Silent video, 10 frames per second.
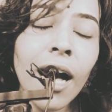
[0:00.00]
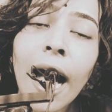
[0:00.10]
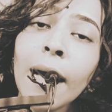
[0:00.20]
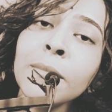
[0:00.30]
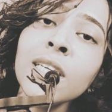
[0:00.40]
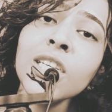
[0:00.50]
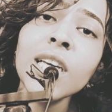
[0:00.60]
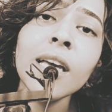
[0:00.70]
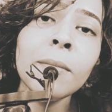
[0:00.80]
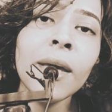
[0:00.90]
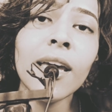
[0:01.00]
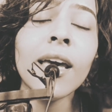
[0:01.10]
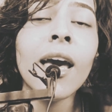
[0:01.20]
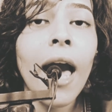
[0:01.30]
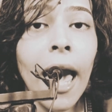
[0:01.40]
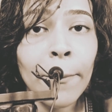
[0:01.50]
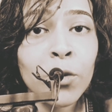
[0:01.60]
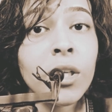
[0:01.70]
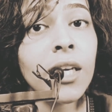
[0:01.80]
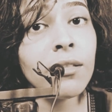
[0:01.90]
আমি সেই মেয়ে
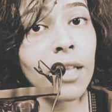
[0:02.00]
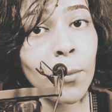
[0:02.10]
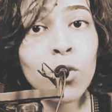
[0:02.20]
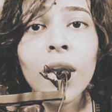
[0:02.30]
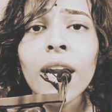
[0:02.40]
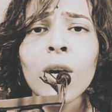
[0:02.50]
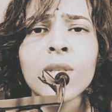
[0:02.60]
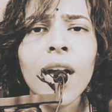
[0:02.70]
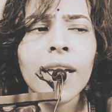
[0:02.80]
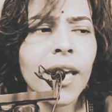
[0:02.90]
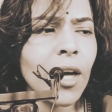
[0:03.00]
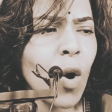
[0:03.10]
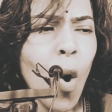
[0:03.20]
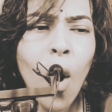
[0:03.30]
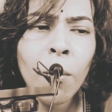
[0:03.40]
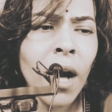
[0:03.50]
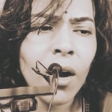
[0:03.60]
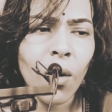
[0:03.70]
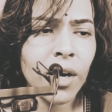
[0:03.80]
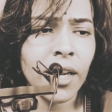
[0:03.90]
এমনকি দেবতারাও যাকে ক্ষমা
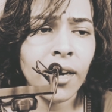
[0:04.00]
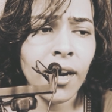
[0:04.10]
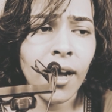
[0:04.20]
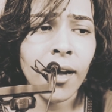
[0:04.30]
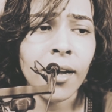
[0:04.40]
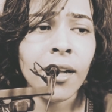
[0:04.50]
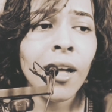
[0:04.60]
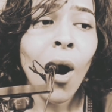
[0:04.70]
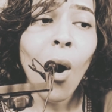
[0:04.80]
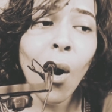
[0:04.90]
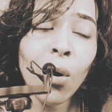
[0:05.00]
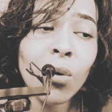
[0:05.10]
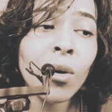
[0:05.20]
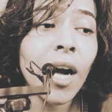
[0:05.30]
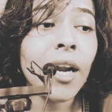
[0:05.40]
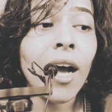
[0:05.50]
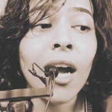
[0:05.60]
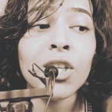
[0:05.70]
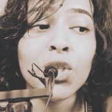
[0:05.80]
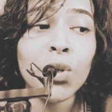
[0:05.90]
করেন না অহংকার
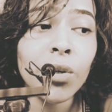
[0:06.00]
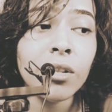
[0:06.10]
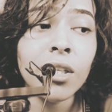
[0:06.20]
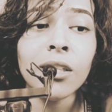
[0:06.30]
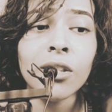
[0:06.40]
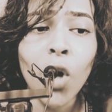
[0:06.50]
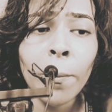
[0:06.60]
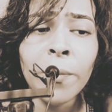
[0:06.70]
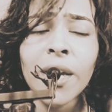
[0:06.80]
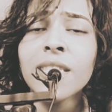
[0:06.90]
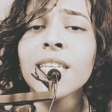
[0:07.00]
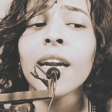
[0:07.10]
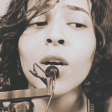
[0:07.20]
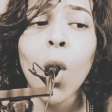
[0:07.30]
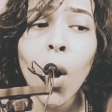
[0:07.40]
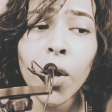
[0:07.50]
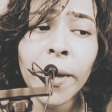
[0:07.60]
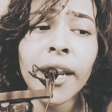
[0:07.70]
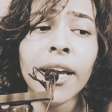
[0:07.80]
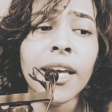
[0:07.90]
আর শক্তির দম্ভে যার
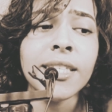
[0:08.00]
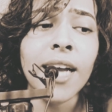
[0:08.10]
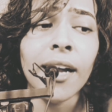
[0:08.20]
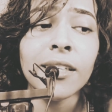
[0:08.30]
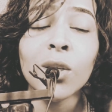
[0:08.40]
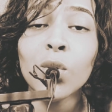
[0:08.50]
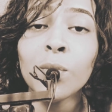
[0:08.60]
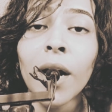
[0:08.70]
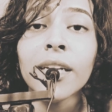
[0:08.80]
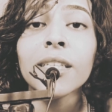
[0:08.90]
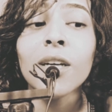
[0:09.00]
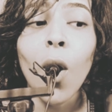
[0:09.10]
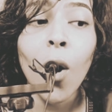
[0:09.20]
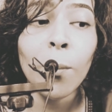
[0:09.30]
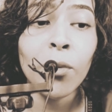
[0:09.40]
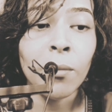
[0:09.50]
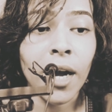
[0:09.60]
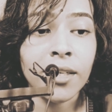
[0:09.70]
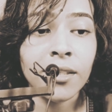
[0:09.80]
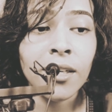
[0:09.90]
গর্ভে রেখে যান কুমারীর
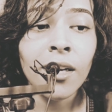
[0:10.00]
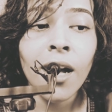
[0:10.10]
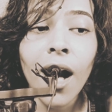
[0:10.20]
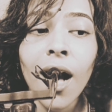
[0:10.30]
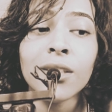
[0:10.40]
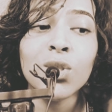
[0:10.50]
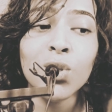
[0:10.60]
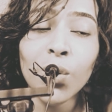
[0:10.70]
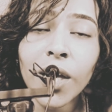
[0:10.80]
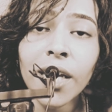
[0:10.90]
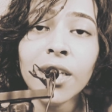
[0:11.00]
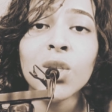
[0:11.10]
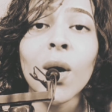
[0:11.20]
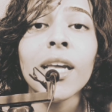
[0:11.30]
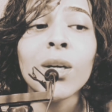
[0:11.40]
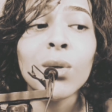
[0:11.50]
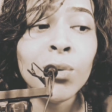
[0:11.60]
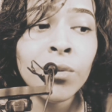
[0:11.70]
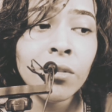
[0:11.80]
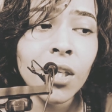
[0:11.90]
অপমান আর চোখের জলে
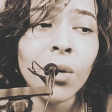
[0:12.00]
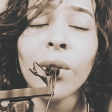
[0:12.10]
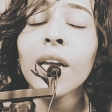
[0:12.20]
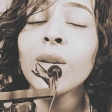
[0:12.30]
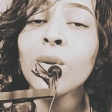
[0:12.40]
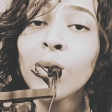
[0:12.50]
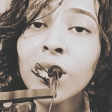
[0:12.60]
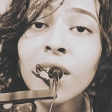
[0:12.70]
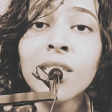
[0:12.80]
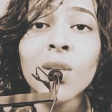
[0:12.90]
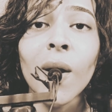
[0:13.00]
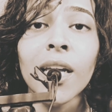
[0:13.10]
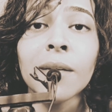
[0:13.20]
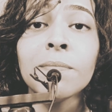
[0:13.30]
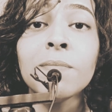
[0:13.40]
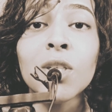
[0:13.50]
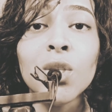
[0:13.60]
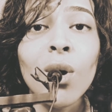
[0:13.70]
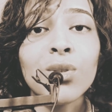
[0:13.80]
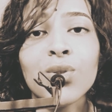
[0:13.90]
কুন্তি হয়ে নদীর জলে
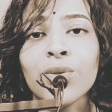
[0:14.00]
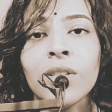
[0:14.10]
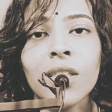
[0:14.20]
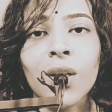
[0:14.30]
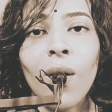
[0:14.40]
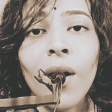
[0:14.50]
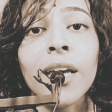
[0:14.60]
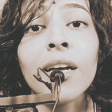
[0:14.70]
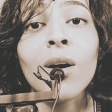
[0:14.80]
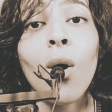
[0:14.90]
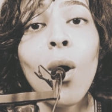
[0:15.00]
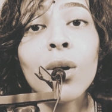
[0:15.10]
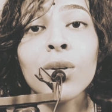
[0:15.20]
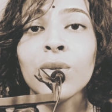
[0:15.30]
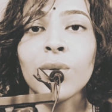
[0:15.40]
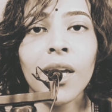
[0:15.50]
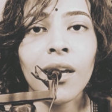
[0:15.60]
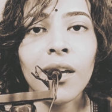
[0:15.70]
বিসর্জন দিতে হয় কর্ণকে